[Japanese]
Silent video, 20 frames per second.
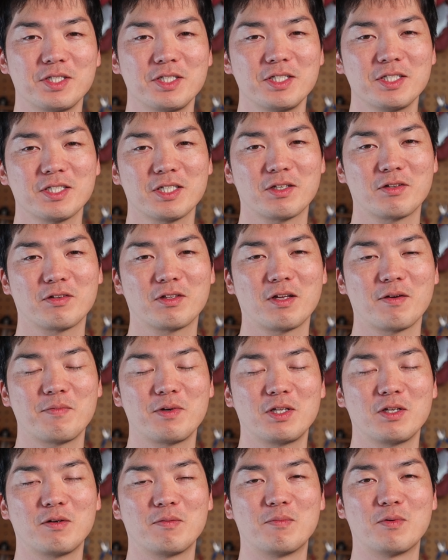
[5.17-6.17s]
心者のた
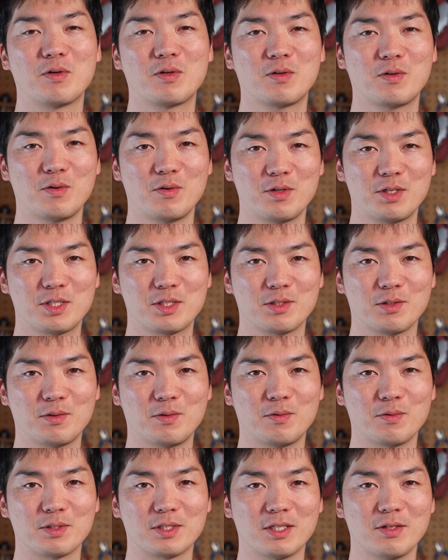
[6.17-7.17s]
めの木工基礎
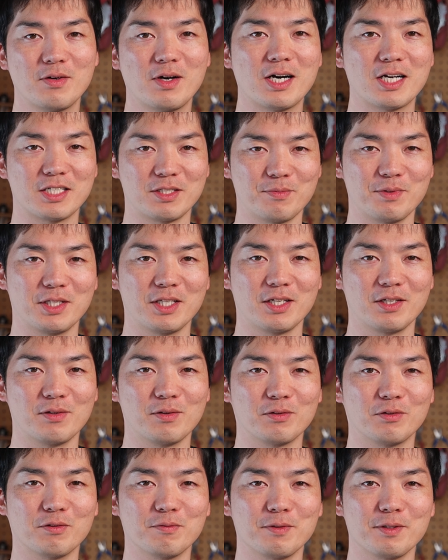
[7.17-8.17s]
講座を始めてい
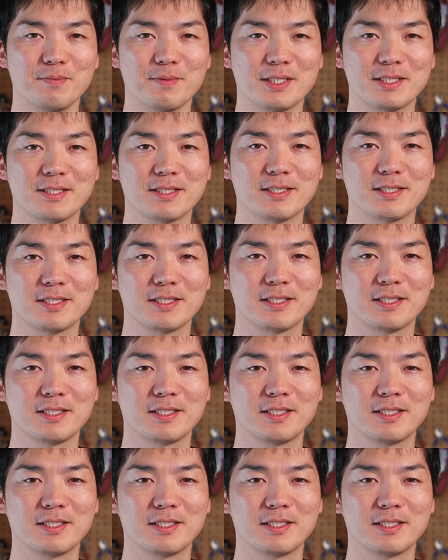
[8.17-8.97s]
こうと思います